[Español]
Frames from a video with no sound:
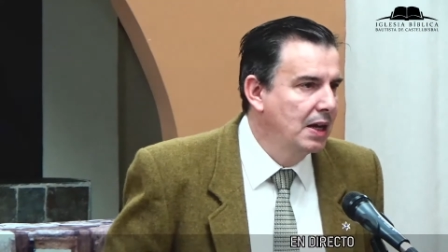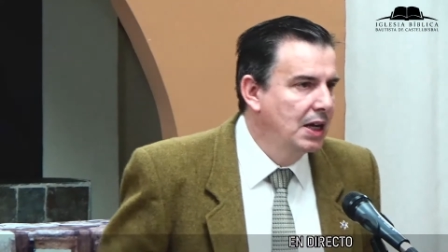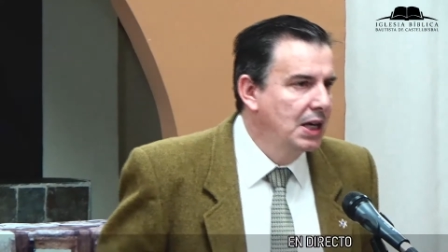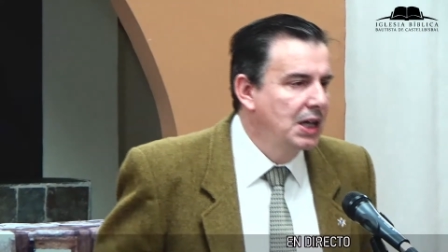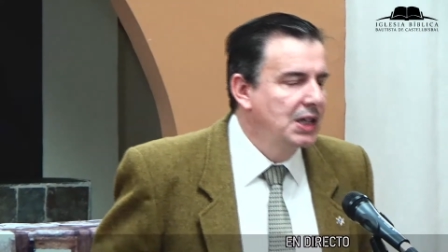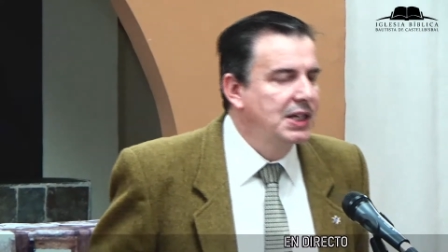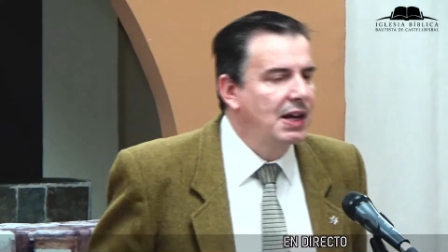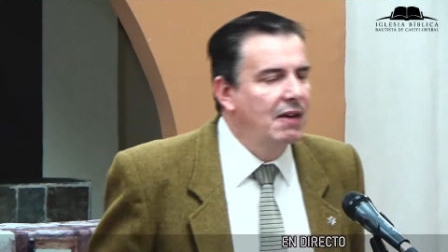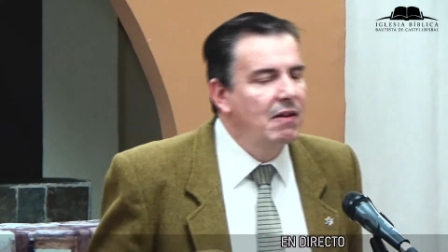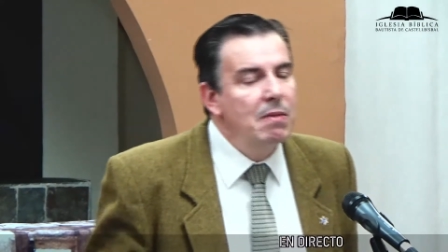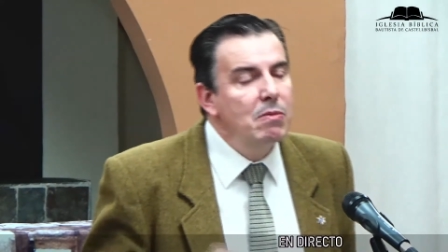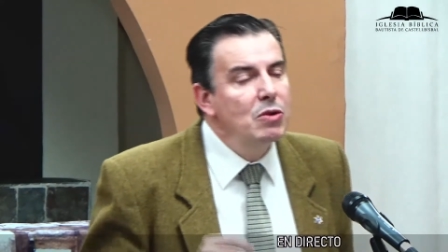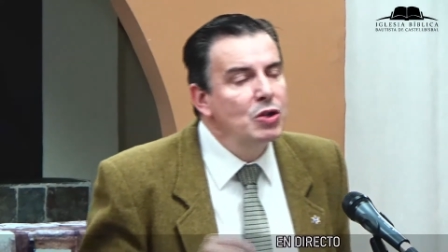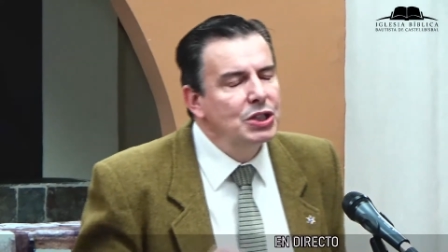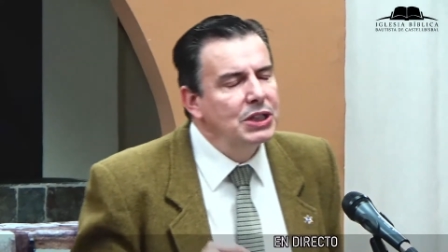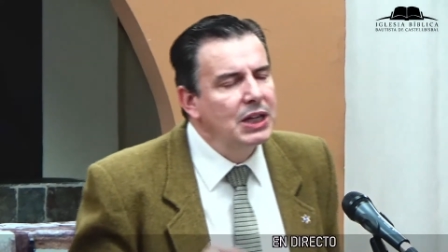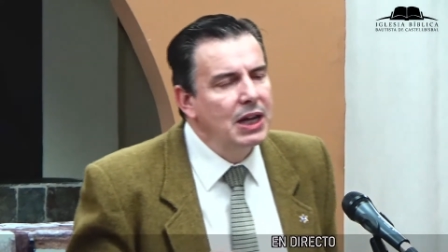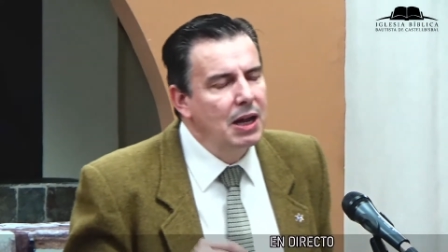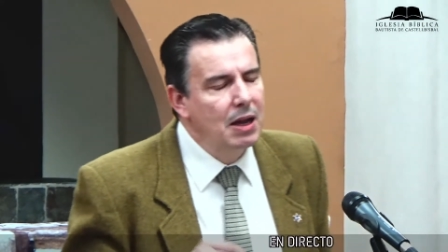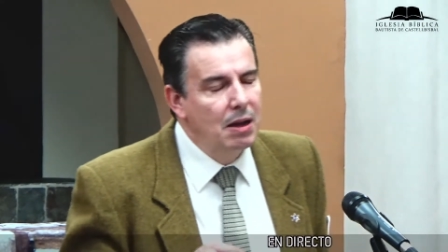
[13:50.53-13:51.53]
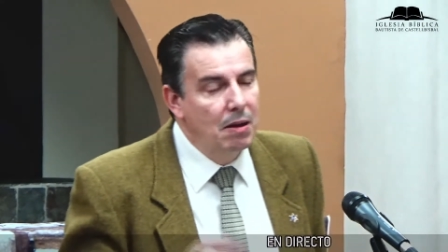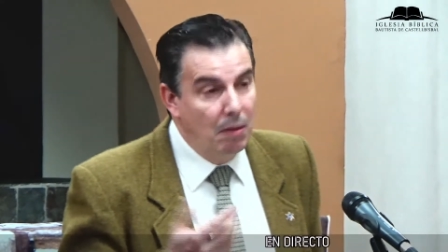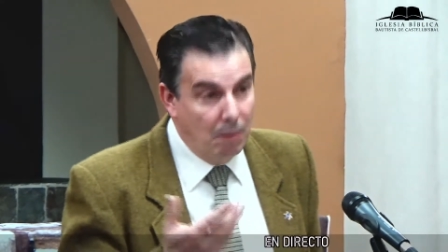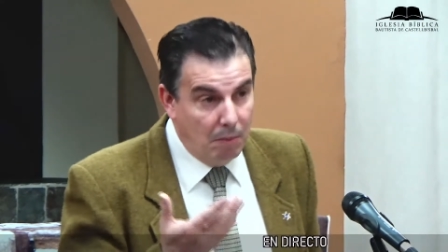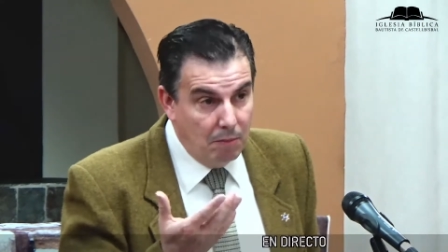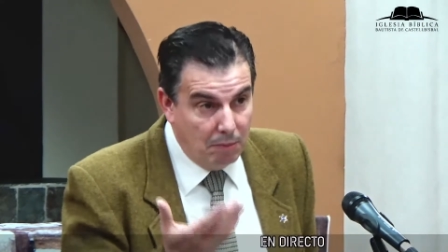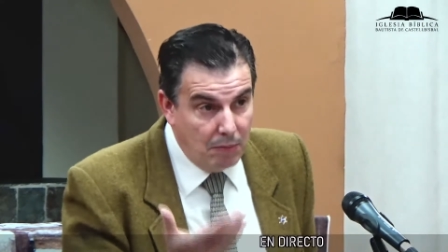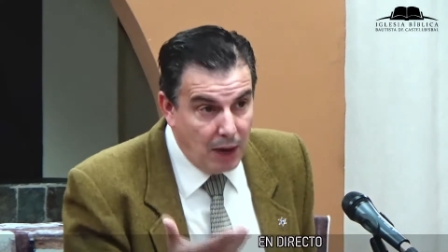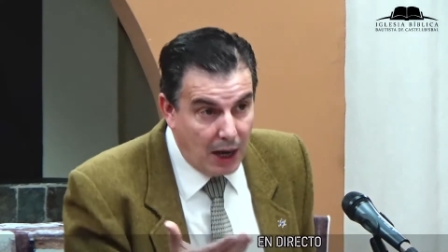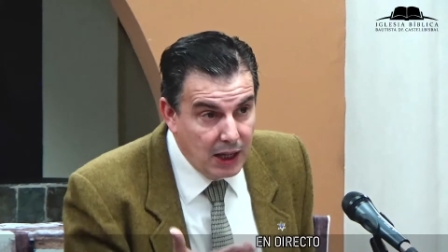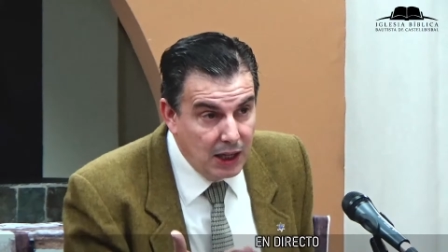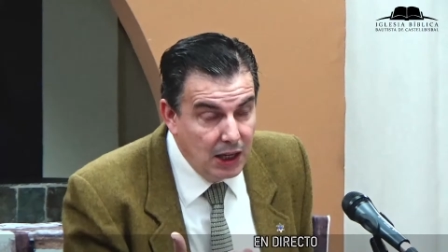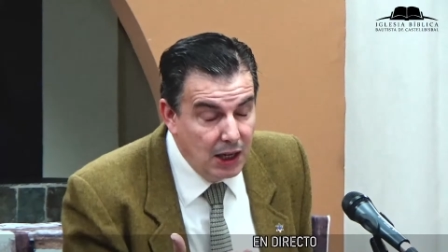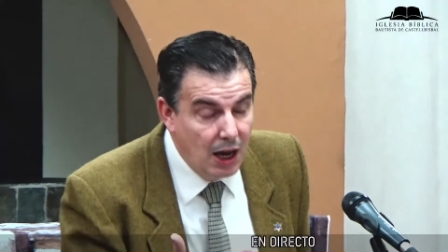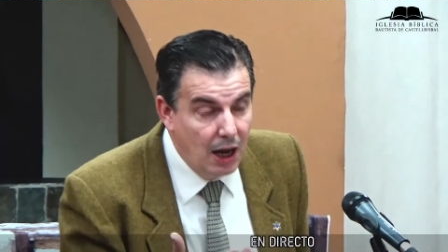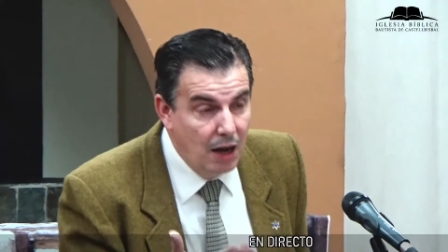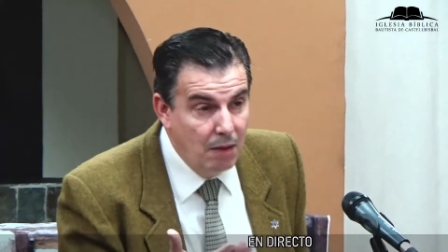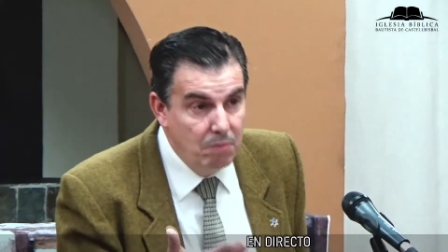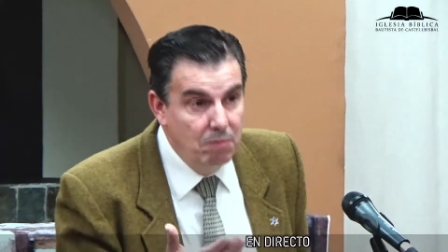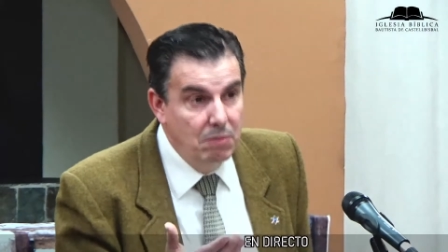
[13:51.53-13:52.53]
Sabemos que
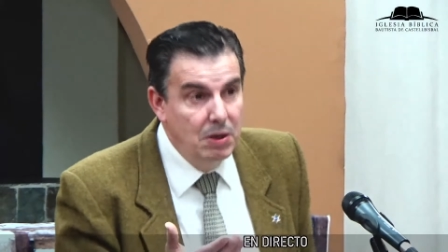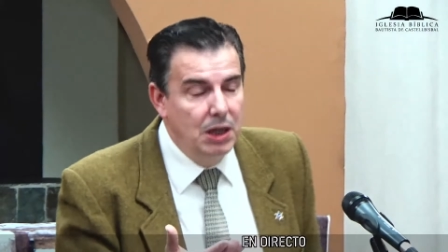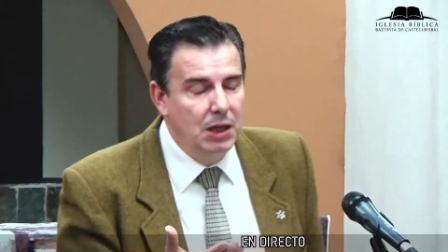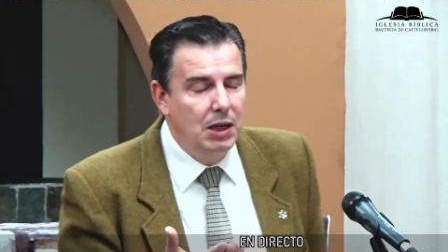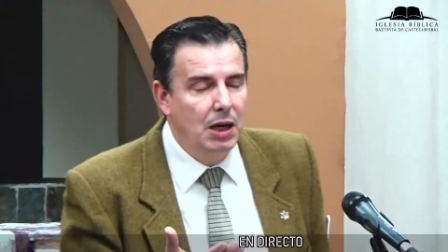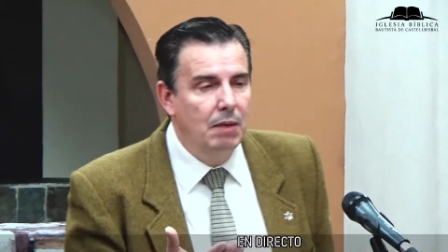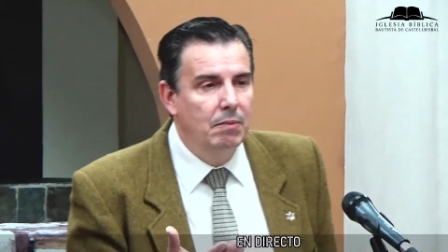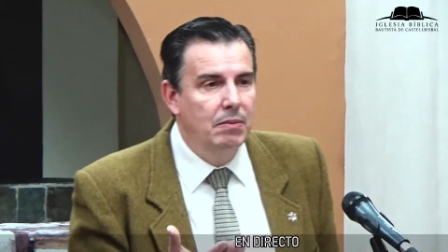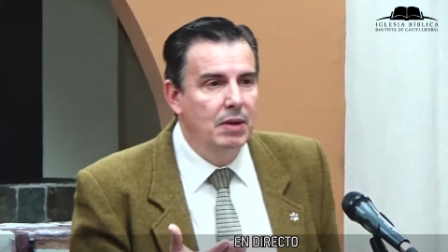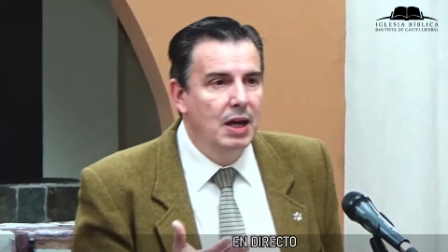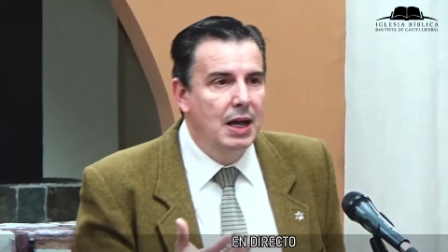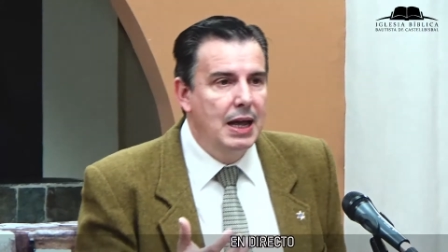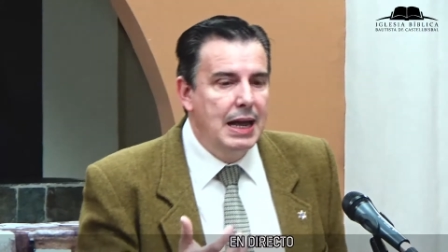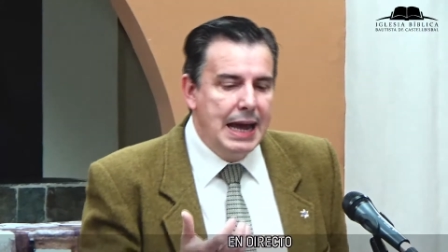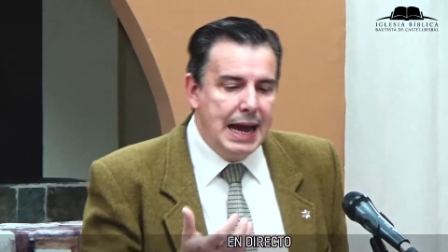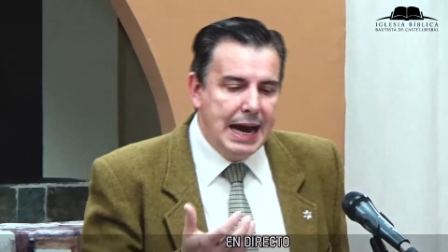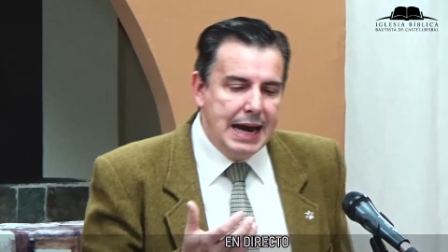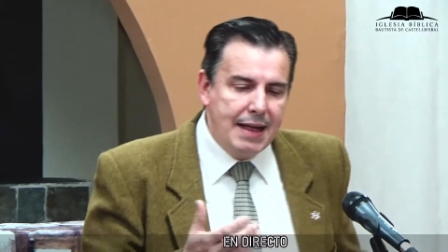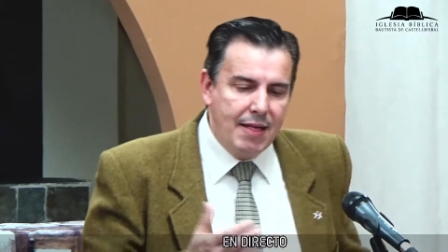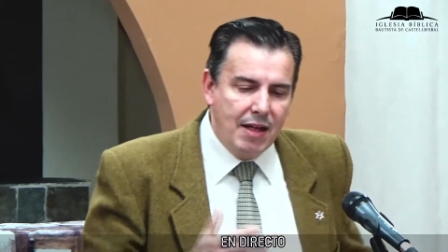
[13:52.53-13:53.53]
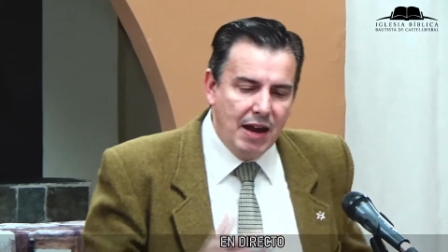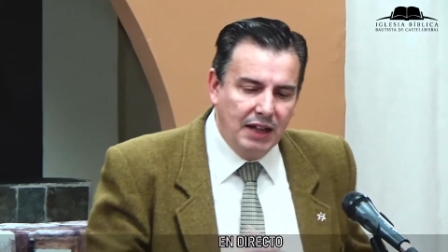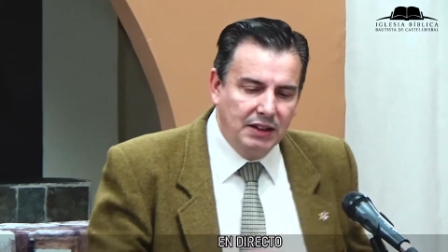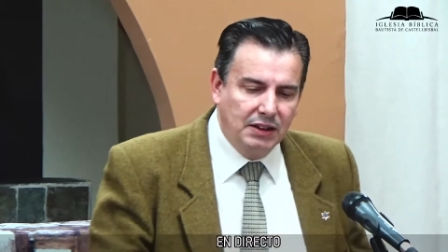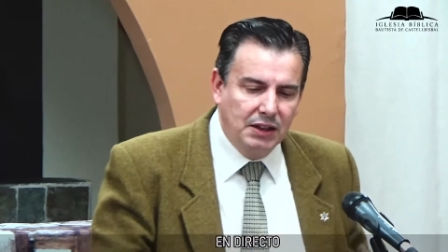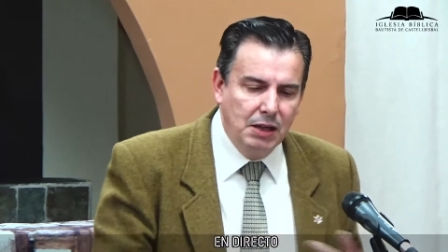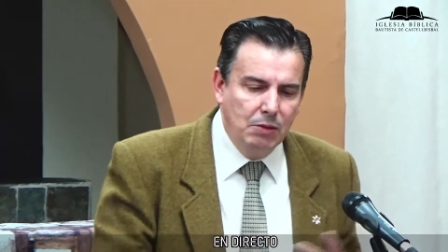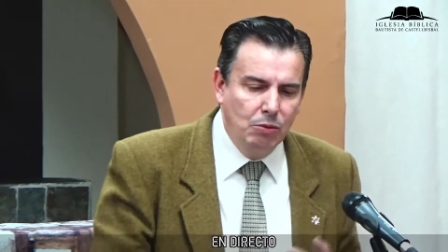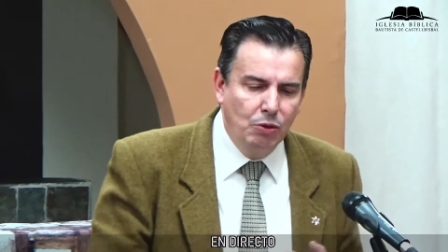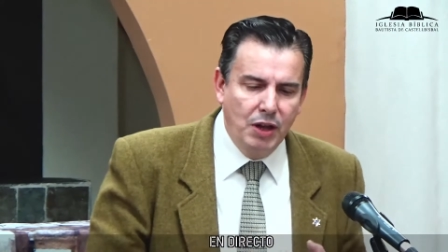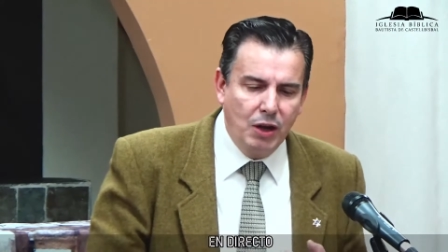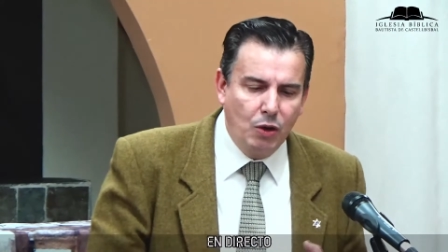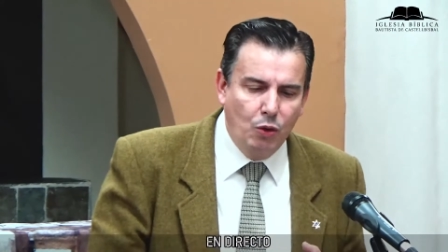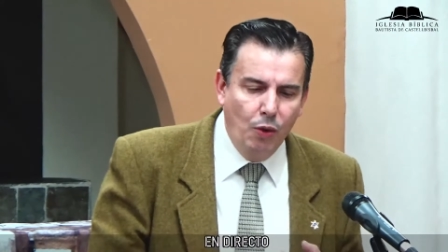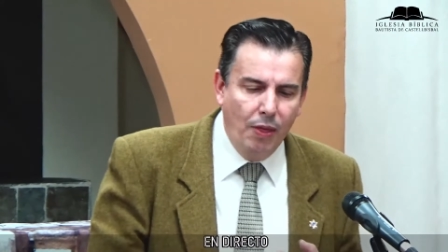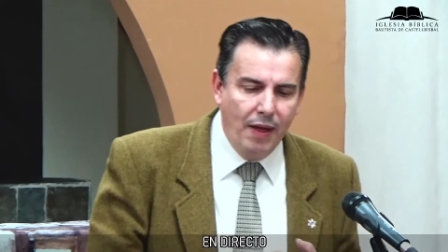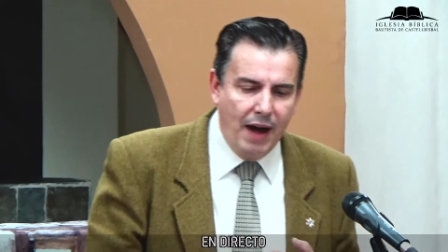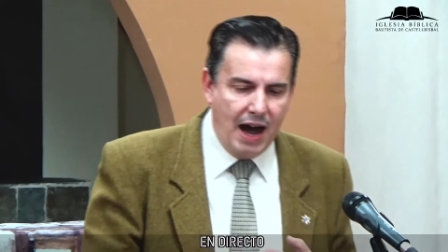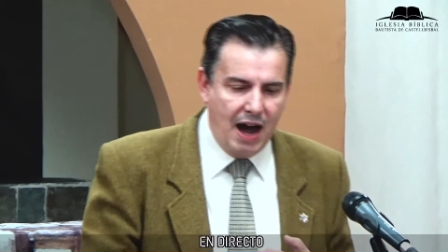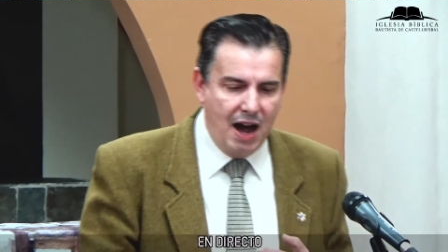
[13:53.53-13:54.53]
María, Miriam, era de la tribu de
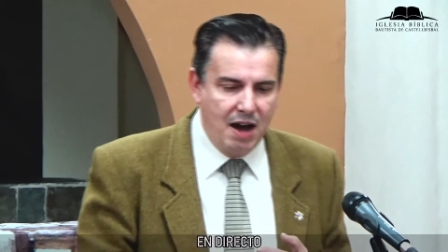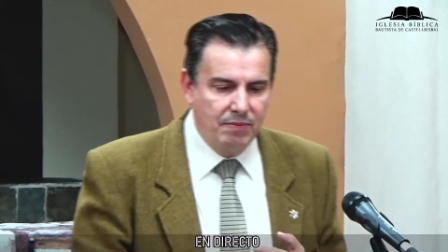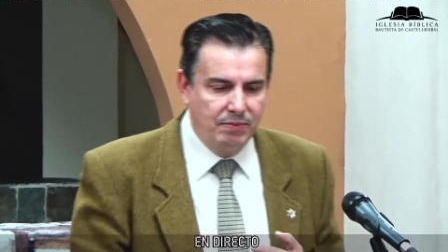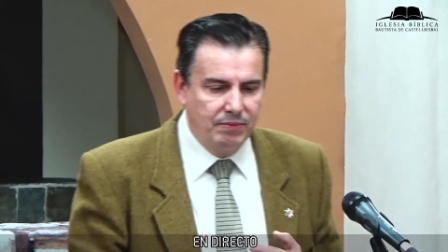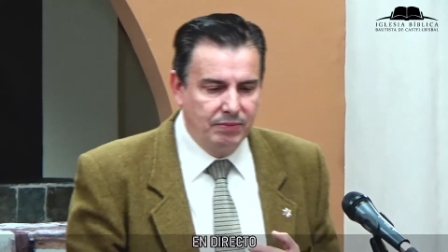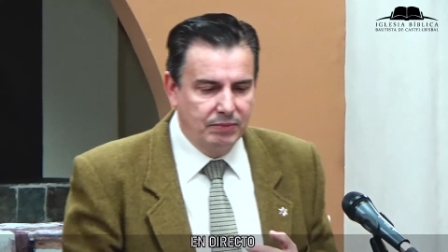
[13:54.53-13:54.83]
Judá,